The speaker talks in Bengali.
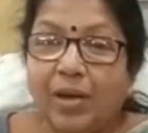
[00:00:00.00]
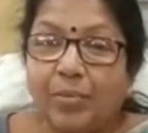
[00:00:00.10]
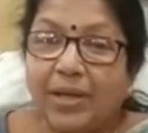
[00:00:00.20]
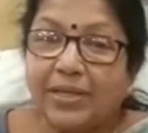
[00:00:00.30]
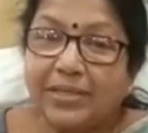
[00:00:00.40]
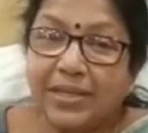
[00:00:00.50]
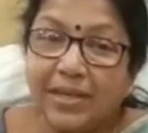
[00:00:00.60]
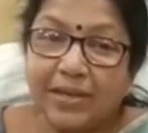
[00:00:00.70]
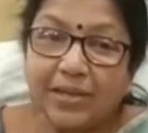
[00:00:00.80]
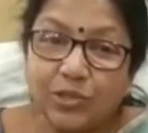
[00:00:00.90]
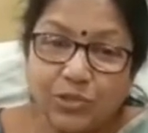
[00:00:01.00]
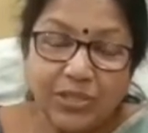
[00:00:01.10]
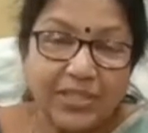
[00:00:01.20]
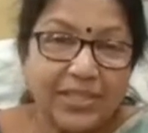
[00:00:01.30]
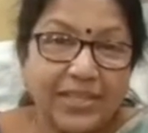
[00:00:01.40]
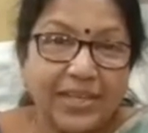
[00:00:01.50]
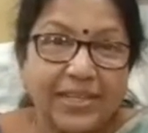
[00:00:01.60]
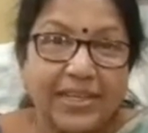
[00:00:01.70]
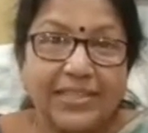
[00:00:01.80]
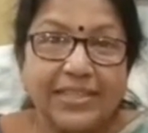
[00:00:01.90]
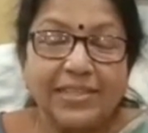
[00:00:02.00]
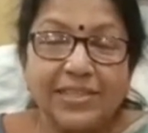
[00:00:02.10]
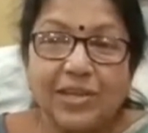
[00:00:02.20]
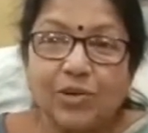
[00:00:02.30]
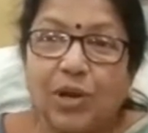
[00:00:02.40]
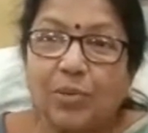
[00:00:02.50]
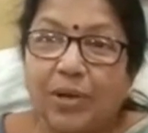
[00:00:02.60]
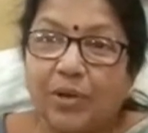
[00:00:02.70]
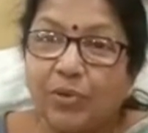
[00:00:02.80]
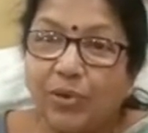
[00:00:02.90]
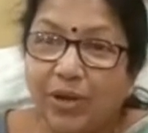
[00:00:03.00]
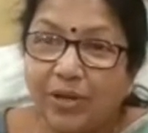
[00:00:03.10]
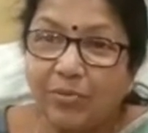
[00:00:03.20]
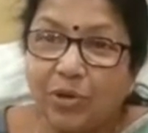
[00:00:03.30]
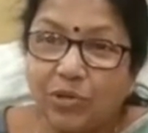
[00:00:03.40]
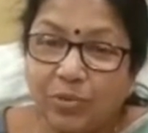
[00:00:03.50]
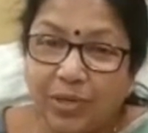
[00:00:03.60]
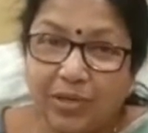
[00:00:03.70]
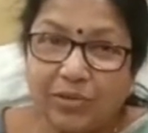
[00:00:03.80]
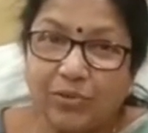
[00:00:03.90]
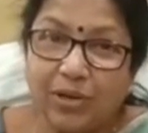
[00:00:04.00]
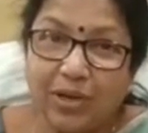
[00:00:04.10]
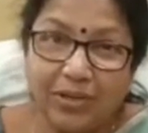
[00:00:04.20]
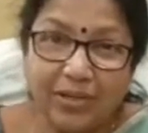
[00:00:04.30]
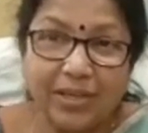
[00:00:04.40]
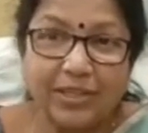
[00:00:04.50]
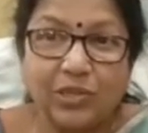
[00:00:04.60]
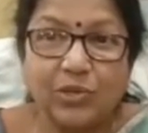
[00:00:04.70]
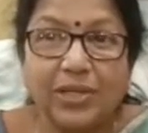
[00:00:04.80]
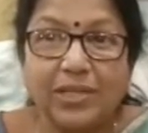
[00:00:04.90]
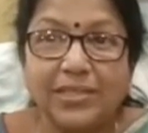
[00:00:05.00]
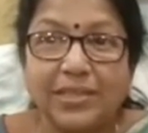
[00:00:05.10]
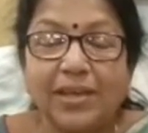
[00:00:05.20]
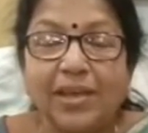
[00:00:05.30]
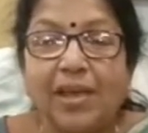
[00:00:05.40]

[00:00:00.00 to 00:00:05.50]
আমরা আজকে কিছু ডিসিশন নিয়েছি সেগুলো আমরা উন্নয়নের বর্ধমানের উন্নয়নের ক্ষেত্রেও নিয়েছি